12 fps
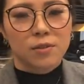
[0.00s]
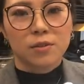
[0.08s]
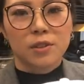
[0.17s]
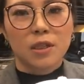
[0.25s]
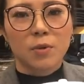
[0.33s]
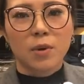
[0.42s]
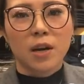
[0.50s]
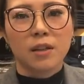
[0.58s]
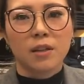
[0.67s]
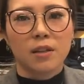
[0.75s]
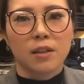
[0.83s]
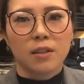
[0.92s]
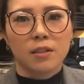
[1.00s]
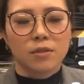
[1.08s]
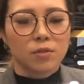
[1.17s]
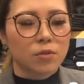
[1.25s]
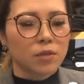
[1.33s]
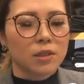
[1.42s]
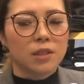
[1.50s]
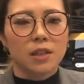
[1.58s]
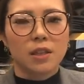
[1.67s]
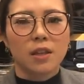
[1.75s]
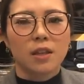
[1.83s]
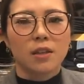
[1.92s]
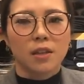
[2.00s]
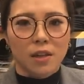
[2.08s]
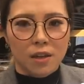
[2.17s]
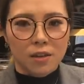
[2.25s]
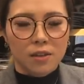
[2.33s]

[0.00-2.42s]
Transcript: こちらもかなりお問い合わせいただいて、